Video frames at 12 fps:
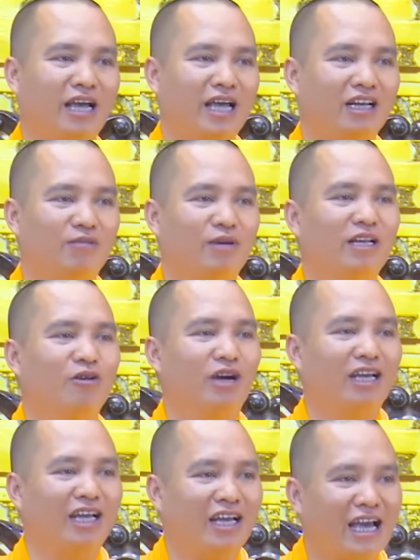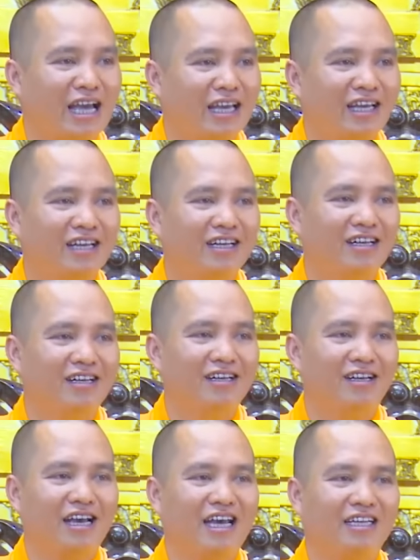nghe được mình nói cái ngày
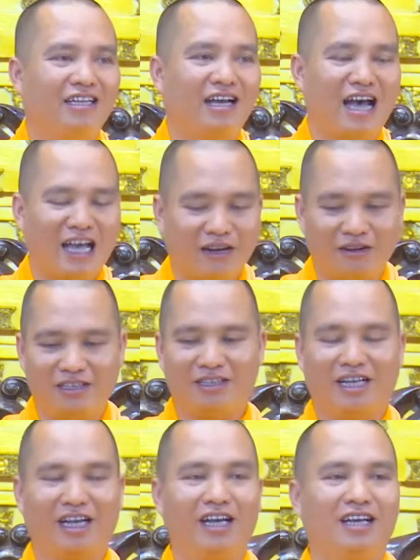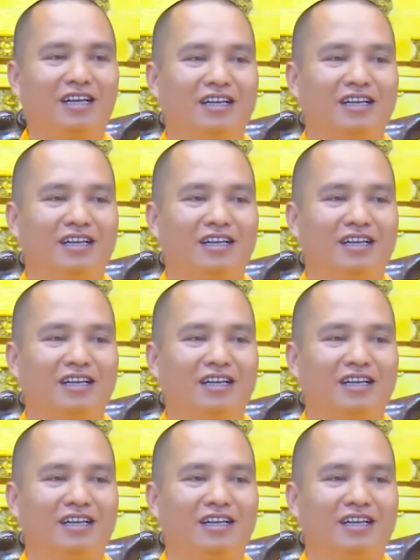ngày thứ hai đó như thế,